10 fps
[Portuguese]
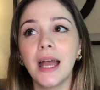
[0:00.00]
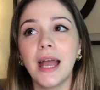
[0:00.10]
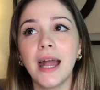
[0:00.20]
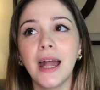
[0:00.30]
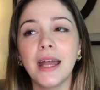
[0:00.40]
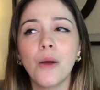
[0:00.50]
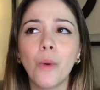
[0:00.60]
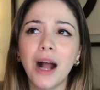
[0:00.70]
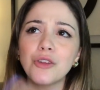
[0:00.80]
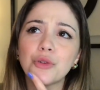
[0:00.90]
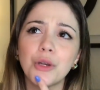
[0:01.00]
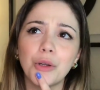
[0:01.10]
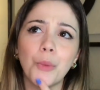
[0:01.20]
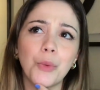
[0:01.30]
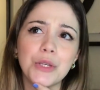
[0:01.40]
É, eu acho que eu
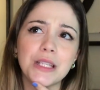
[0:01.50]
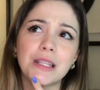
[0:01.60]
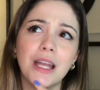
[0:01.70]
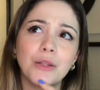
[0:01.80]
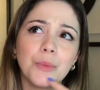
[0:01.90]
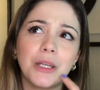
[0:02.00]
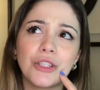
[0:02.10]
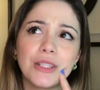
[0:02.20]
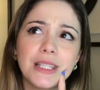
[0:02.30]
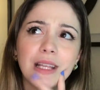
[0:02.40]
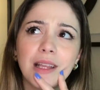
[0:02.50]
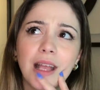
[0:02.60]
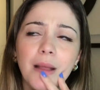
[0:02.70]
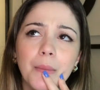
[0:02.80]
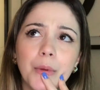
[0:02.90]
não postei do mês de
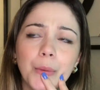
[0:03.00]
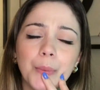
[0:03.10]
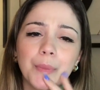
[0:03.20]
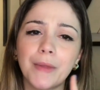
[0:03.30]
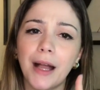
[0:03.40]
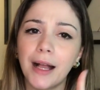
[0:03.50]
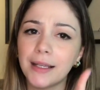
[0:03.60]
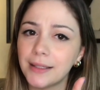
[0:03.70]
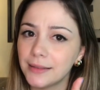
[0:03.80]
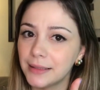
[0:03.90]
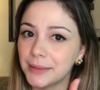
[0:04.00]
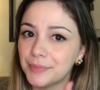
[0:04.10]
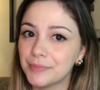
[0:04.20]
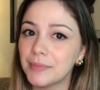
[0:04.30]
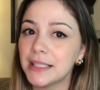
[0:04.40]
setembro ainda,
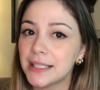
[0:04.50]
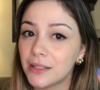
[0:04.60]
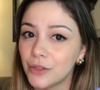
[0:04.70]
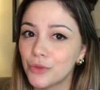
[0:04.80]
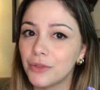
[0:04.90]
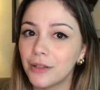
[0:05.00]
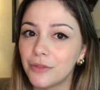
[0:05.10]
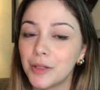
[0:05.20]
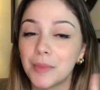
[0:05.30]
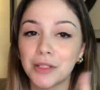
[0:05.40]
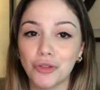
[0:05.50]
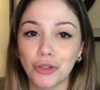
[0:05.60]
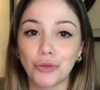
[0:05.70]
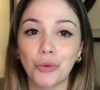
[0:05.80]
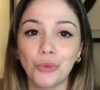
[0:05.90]
mas esse vídeo vai vir, mas eu
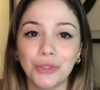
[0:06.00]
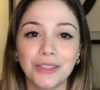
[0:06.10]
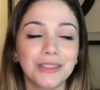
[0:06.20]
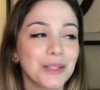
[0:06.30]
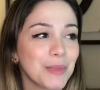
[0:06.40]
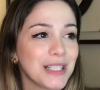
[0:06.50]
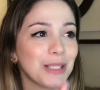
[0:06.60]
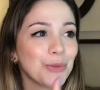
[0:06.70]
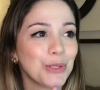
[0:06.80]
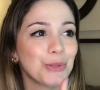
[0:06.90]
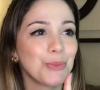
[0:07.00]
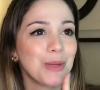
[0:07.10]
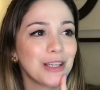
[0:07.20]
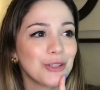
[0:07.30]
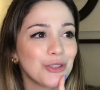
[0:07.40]
já tô contando das minhas leituras do
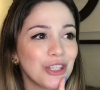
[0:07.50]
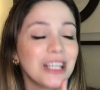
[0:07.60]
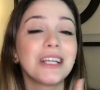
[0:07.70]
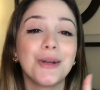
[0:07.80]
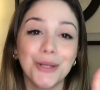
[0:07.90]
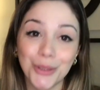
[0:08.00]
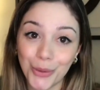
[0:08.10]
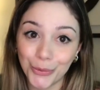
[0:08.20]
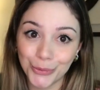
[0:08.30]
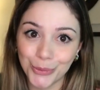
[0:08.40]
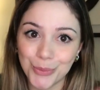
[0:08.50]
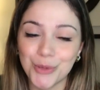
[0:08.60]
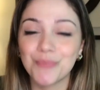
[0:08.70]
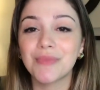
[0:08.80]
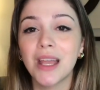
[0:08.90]
mês de
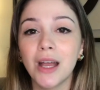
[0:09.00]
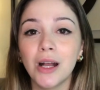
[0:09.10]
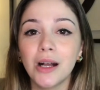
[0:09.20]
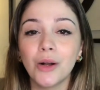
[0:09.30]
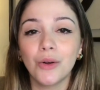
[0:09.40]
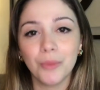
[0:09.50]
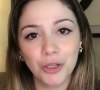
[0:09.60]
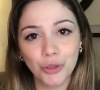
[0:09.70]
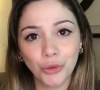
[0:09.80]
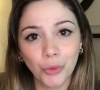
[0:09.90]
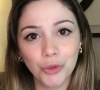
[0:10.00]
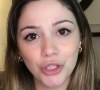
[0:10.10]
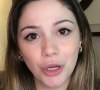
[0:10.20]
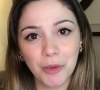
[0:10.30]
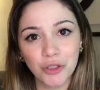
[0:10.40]
outubro. No mês de outubro,
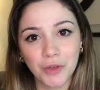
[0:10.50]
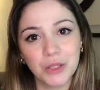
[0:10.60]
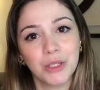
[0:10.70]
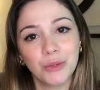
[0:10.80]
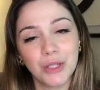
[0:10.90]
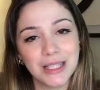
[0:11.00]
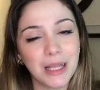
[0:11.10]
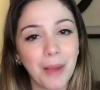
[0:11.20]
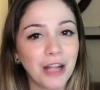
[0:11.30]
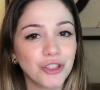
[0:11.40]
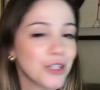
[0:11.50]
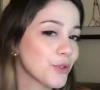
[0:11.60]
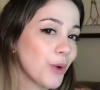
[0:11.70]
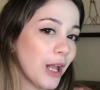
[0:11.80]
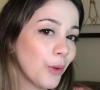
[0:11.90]
geralmente eu faço leituras
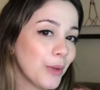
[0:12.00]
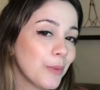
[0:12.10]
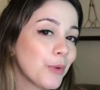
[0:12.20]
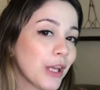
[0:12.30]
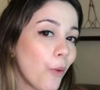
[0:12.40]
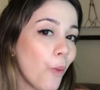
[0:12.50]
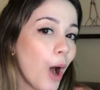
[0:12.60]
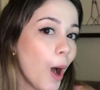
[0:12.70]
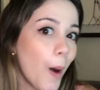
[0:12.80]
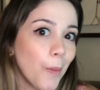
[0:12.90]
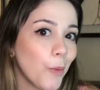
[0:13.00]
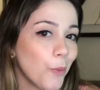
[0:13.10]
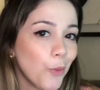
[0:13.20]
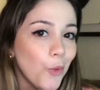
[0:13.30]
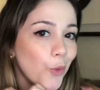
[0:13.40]
temáticas do Halloween, porque eu amo
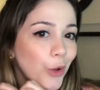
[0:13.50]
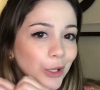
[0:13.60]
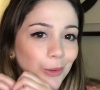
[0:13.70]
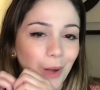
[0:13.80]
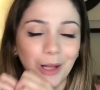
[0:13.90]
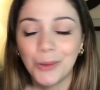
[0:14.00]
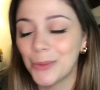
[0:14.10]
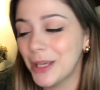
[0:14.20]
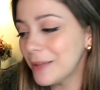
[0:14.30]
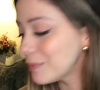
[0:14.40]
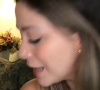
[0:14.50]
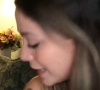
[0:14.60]
muito Halloween.